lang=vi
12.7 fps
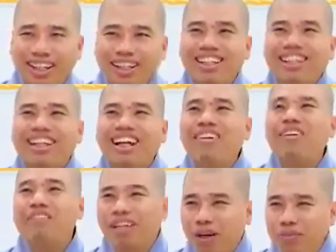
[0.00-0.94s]
Vì mà
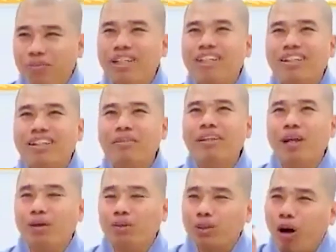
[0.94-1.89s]
không biết cười là vì lỗ
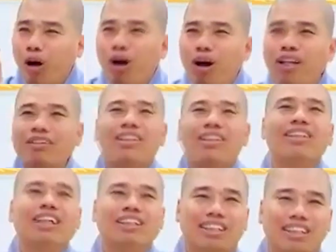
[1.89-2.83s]
to đó, chứ thật
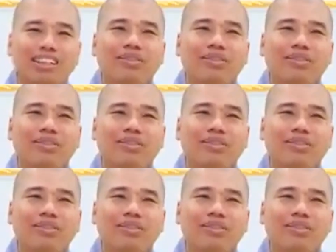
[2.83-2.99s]
sự luôn.